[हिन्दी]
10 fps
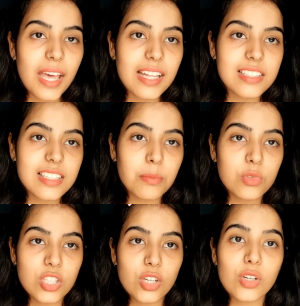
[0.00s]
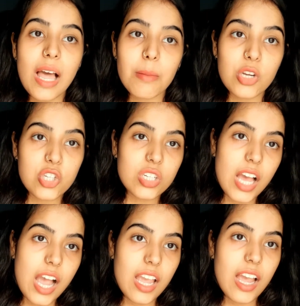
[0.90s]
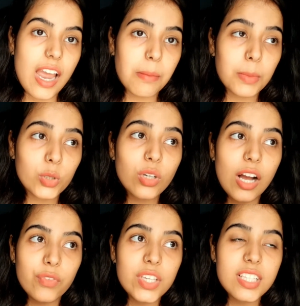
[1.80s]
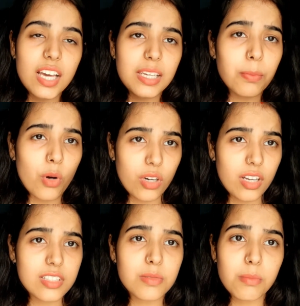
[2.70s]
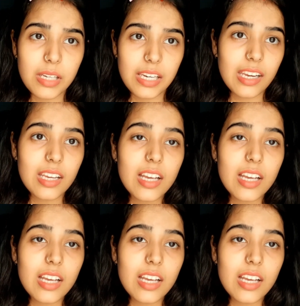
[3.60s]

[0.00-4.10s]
brand se mujhe collaboration aaya and meko kafi sare products mile